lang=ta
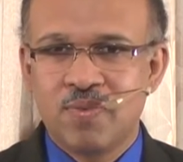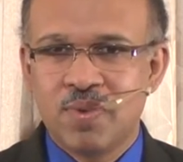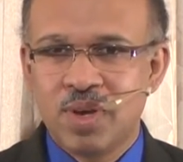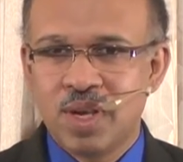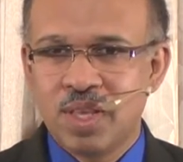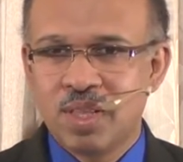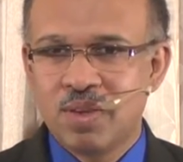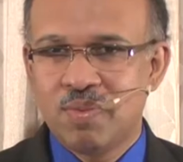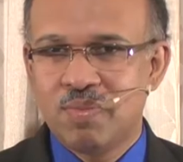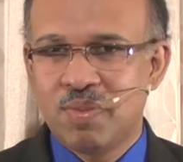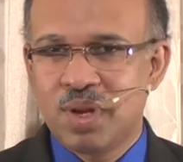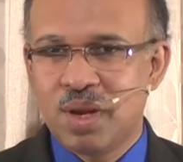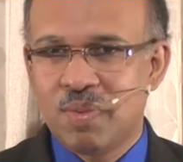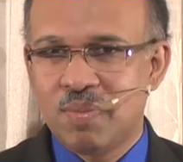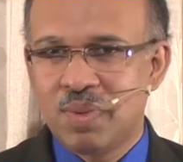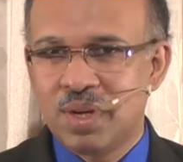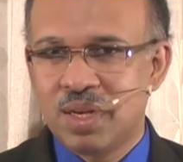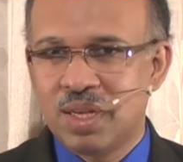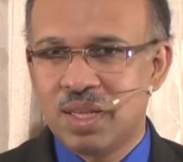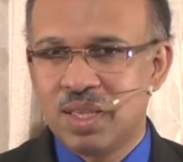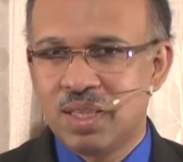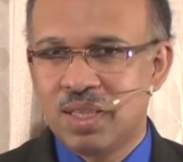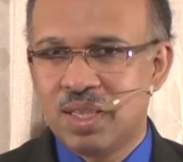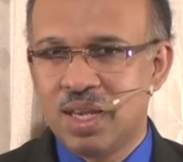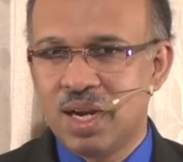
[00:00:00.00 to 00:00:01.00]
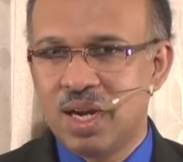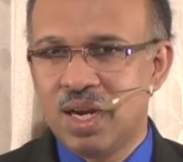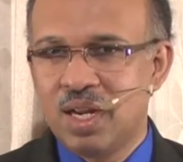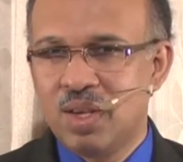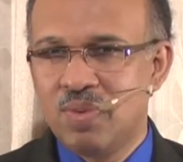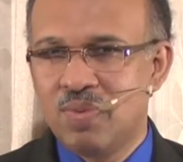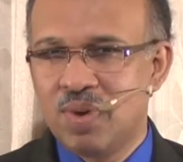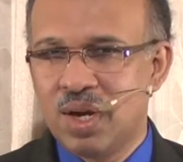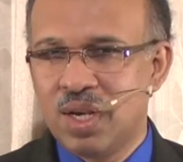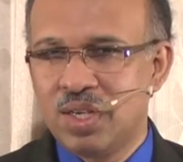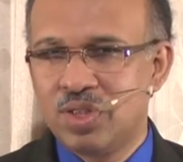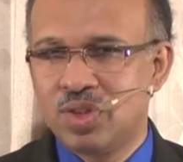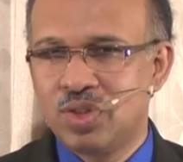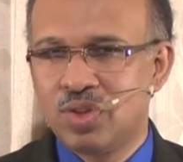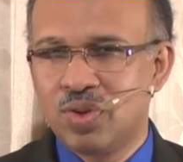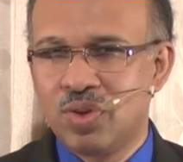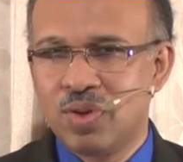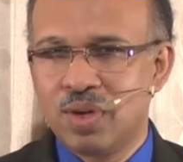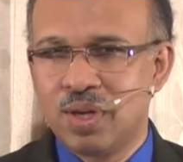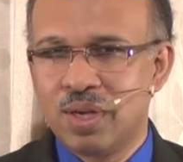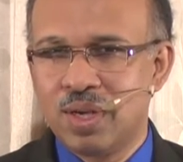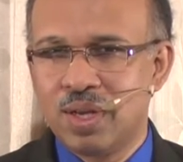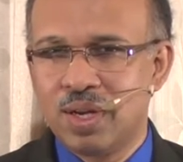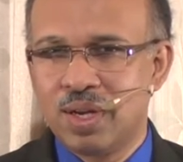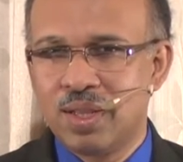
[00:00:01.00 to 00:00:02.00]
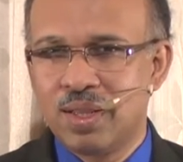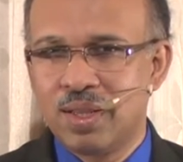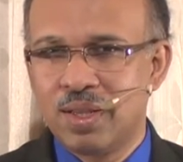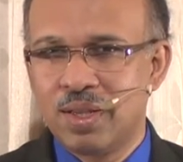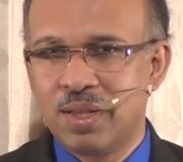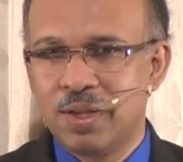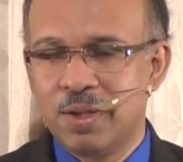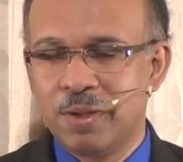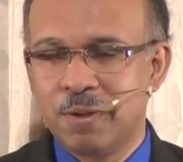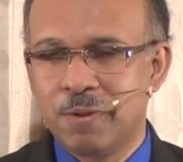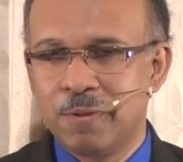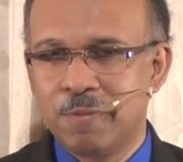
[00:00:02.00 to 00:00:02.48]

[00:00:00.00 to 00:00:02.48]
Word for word: வேதம் நமக்கு தெளிவாய் சொல்லுகிறது